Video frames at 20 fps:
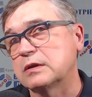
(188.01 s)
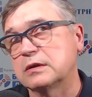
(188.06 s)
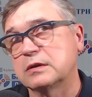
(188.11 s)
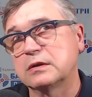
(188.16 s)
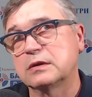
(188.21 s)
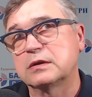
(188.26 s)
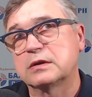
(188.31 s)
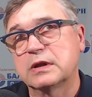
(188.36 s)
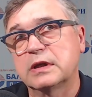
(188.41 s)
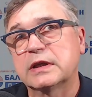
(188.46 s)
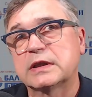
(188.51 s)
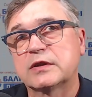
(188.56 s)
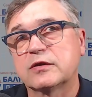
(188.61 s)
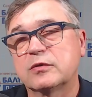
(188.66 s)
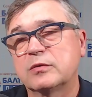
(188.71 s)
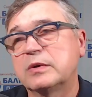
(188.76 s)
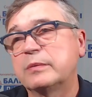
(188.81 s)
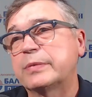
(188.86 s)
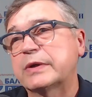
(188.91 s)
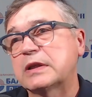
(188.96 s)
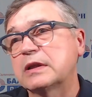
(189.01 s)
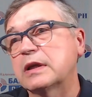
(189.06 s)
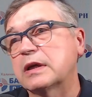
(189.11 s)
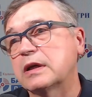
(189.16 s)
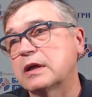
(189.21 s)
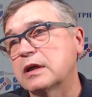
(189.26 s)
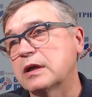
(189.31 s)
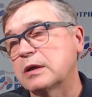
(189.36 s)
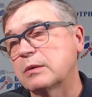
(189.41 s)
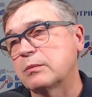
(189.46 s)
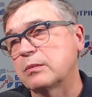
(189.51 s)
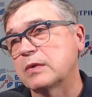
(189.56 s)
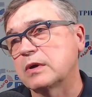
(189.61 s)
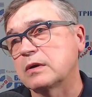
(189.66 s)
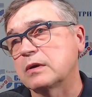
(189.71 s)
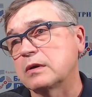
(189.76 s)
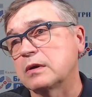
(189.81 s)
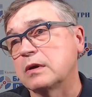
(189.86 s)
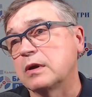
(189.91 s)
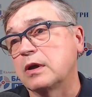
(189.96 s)
И для этого мы предлагаем
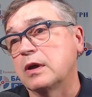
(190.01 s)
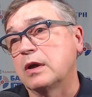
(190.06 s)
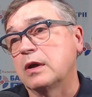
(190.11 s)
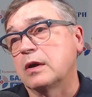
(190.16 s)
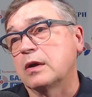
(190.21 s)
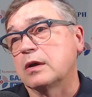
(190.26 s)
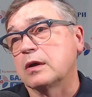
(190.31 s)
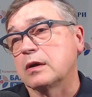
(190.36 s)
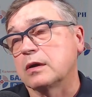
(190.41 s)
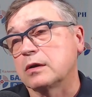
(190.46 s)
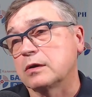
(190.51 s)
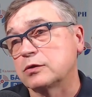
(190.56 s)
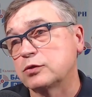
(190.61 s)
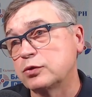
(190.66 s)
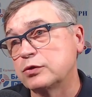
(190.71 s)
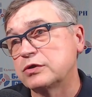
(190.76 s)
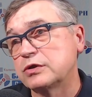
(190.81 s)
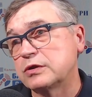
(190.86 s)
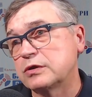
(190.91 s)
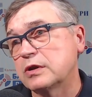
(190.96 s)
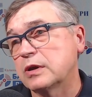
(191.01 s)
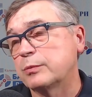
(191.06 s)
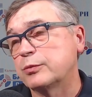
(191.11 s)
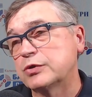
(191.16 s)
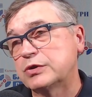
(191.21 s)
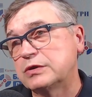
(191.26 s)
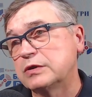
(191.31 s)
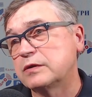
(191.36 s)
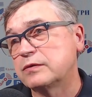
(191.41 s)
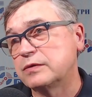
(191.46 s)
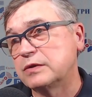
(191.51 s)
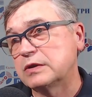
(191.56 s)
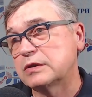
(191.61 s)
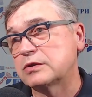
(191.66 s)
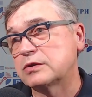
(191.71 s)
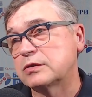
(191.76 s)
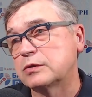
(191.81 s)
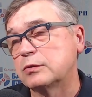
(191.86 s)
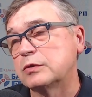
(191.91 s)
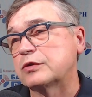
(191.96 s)
э, э, сузить и опустить
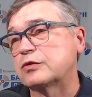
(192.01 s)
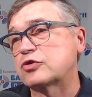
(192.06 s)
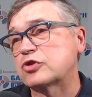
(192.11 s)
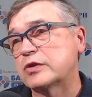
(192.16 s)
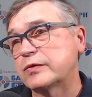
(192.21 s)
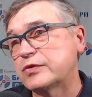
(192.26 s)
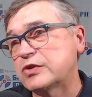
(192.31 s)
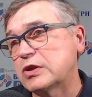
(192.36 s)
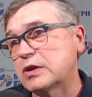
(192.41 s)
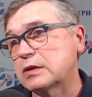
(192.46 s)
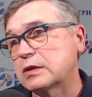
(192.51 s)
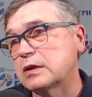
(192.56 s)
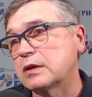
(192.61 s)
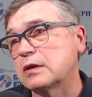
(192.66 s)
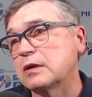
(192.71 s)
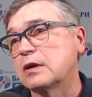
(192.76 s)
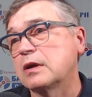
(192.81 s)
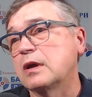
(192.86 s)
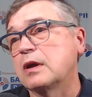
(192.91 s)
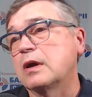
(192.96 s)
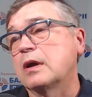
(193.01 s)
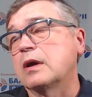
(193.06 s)
вниз улицу Шевченко.